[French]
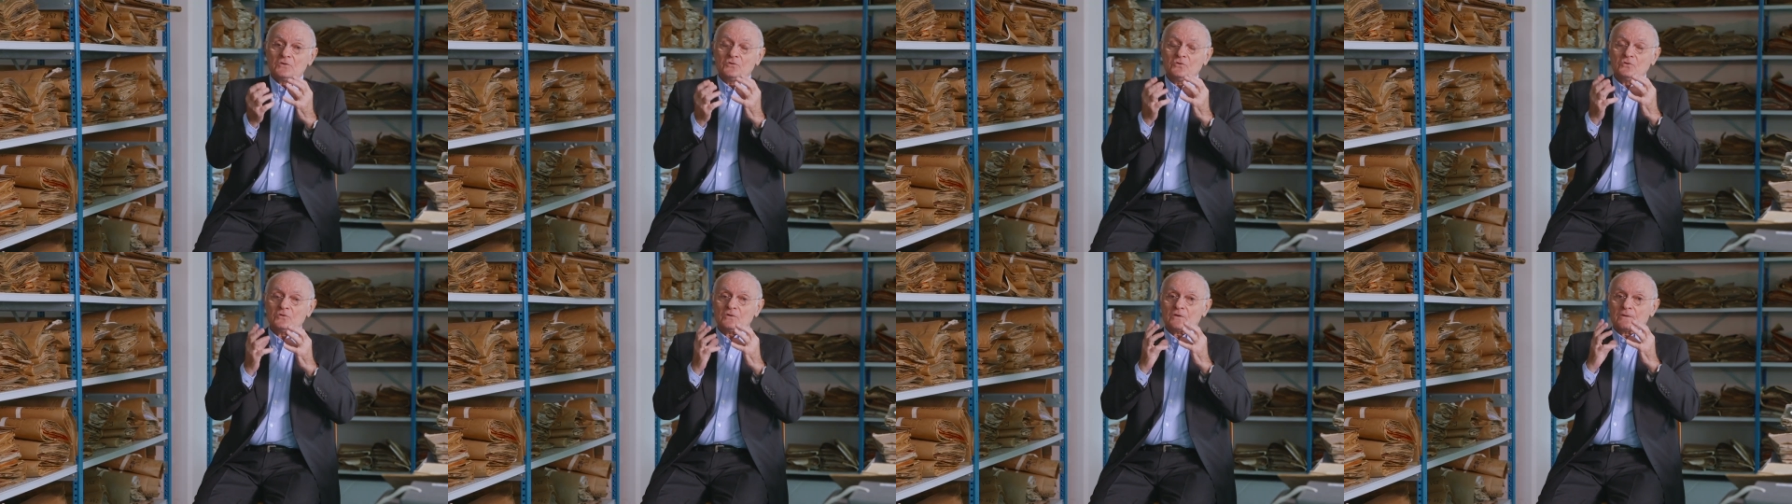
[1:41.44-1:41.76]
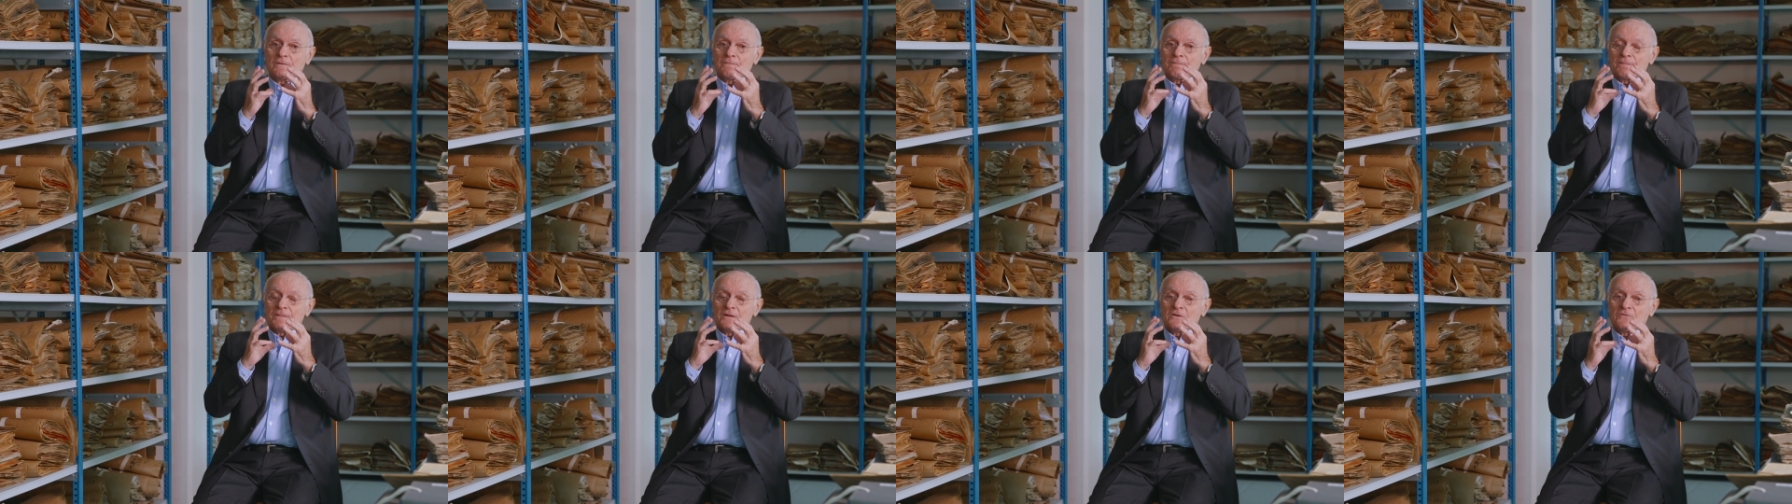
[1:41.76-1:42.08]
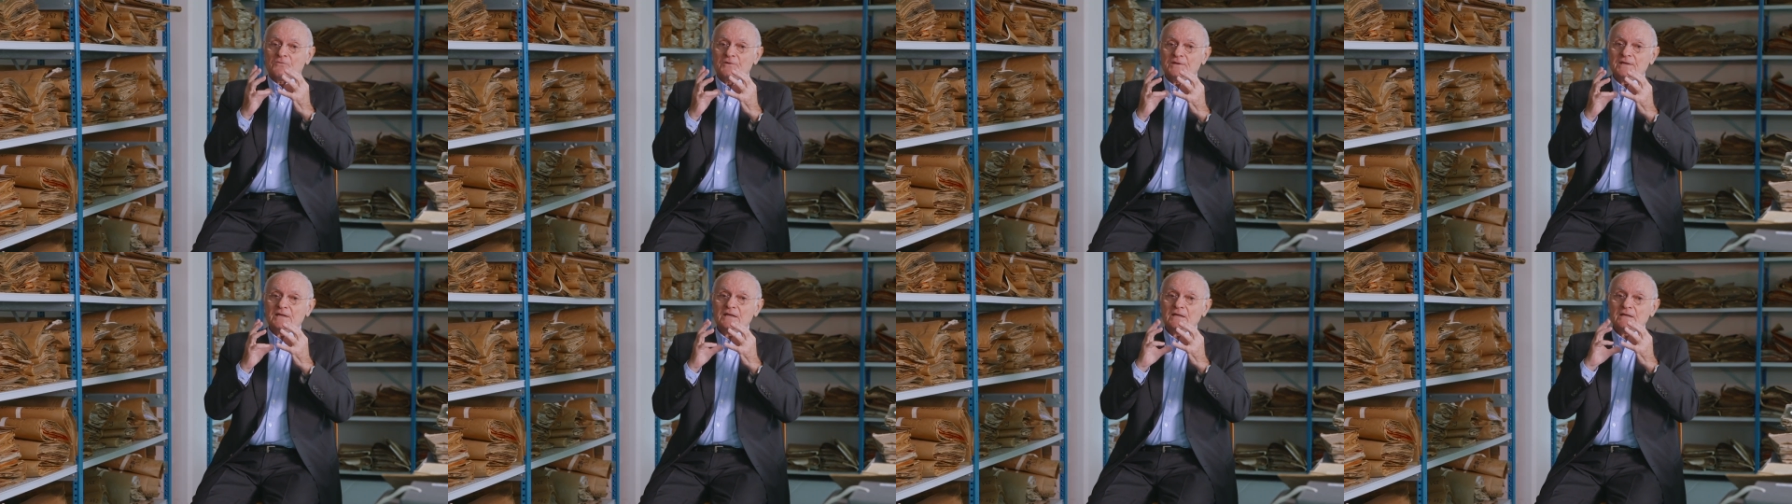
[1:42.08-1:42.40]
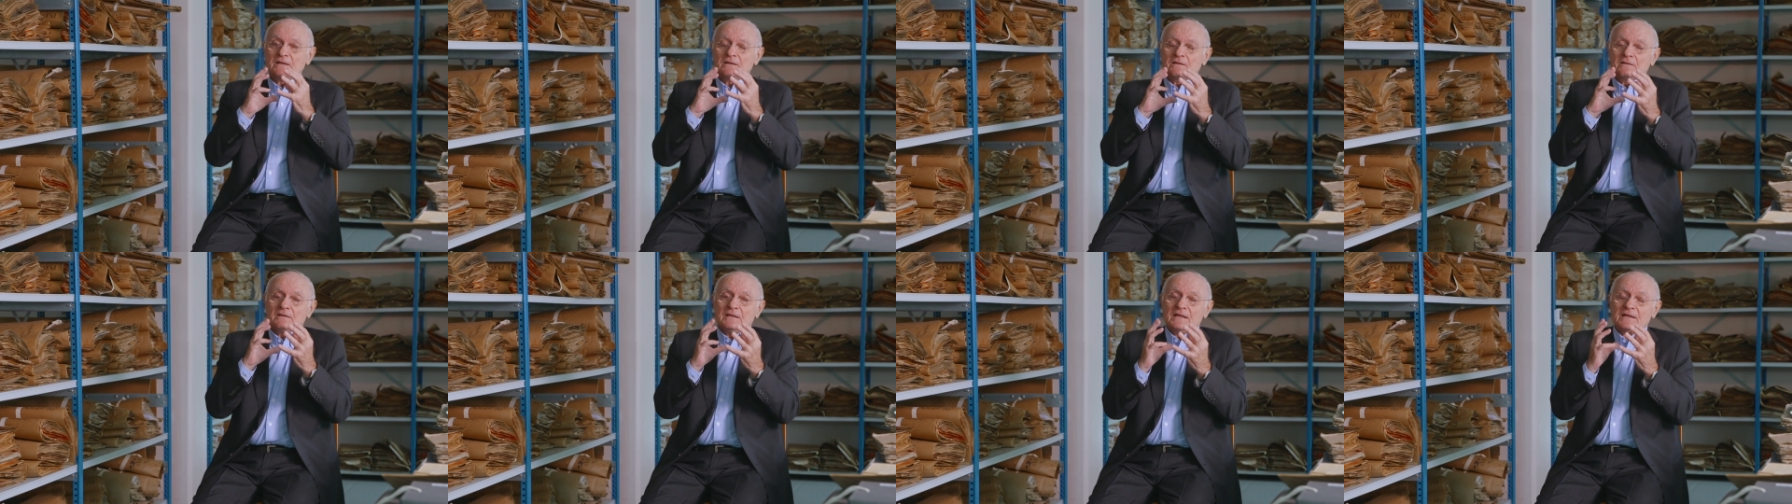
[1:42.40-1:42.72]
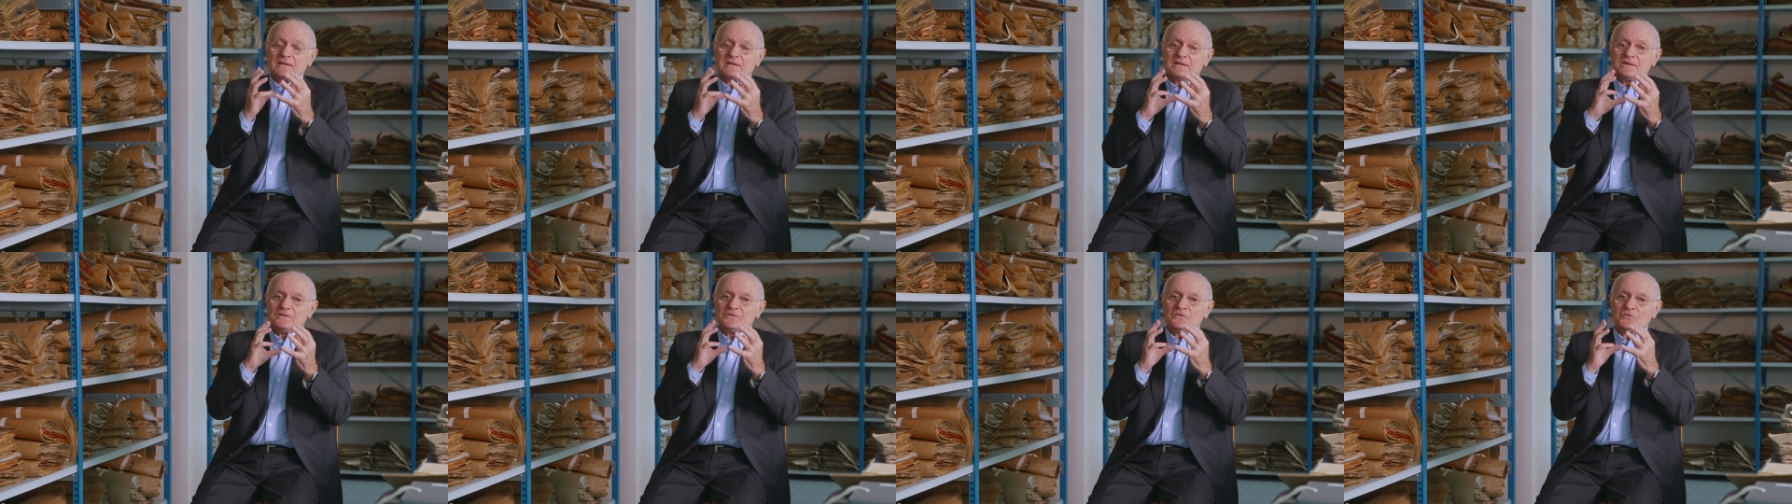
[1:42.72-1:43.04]
Donc, vous voyez, la
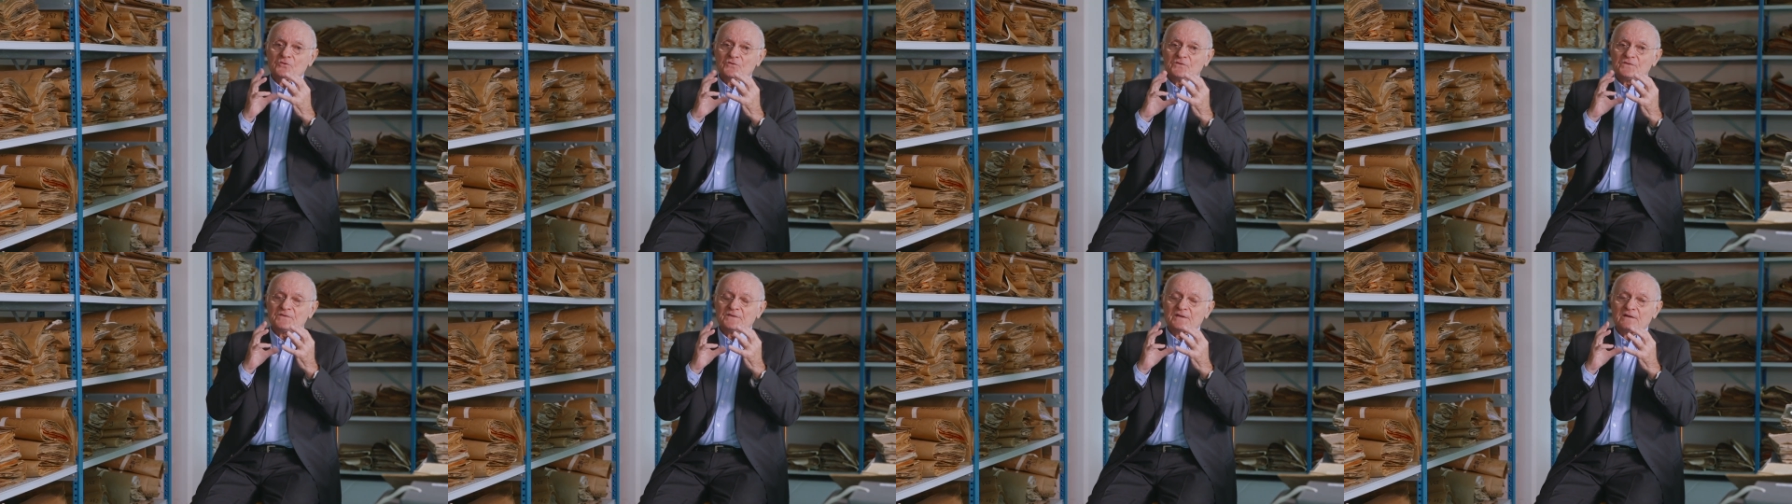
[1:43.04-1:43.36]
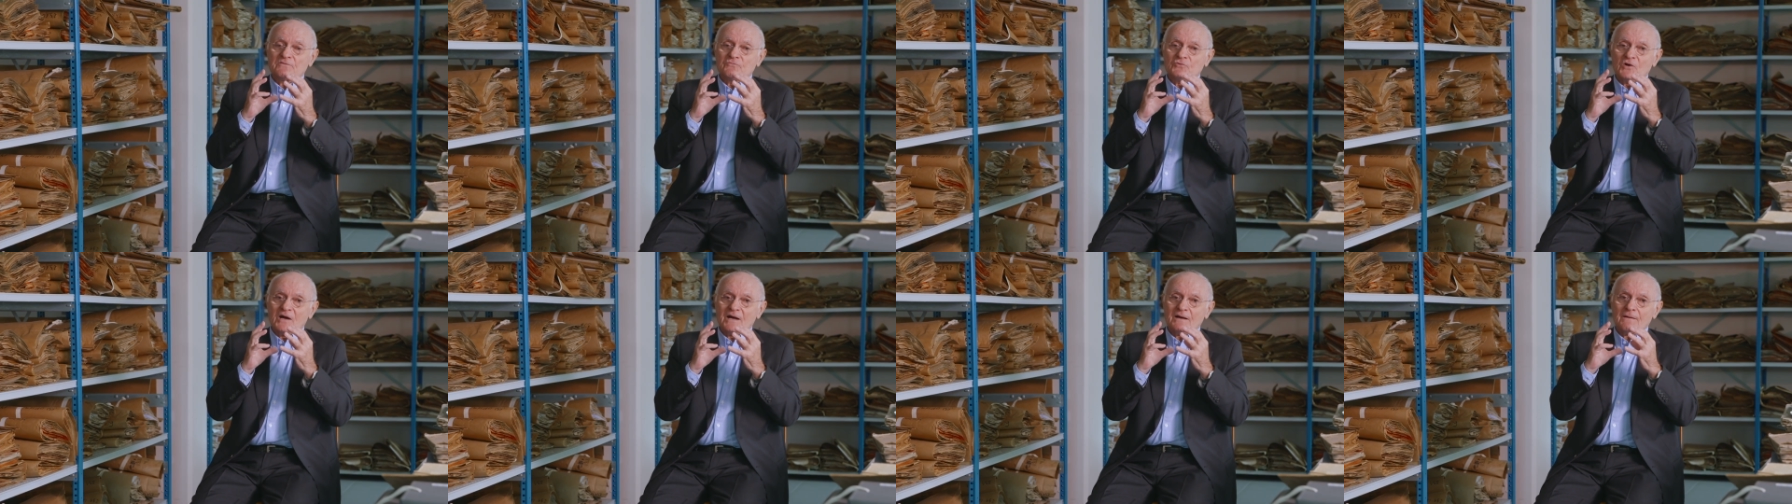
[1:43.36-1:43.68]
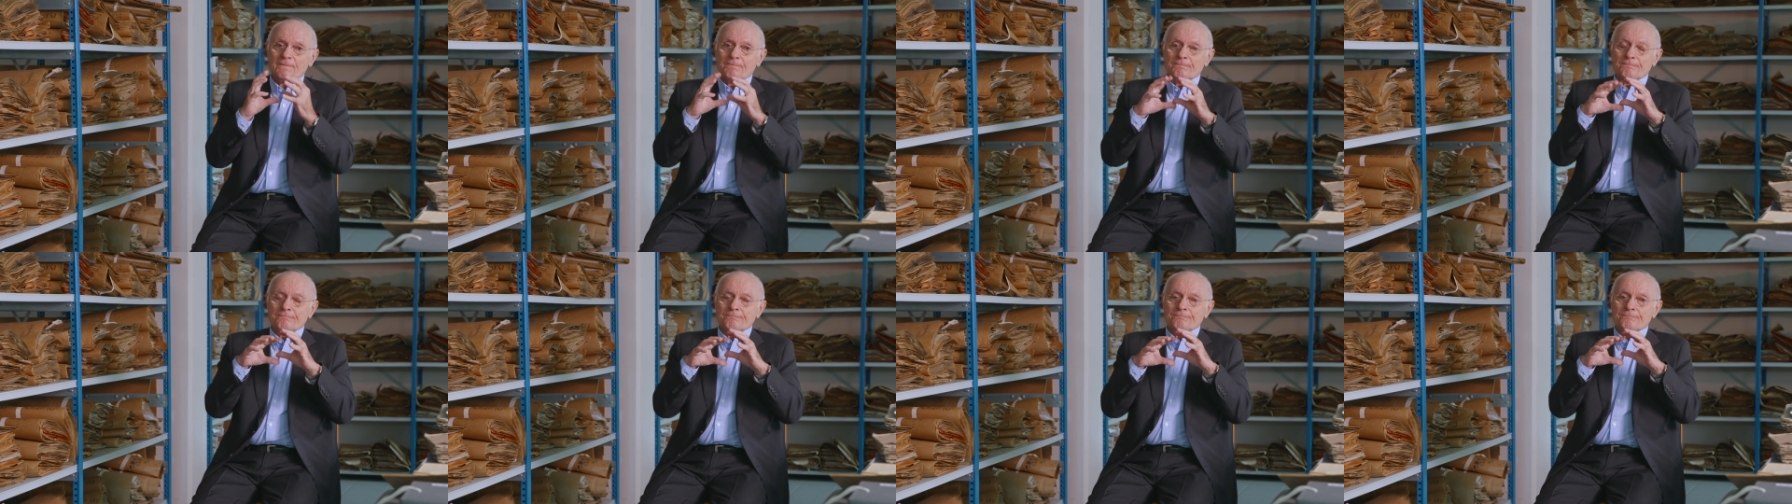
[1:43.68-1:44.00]
question de savoir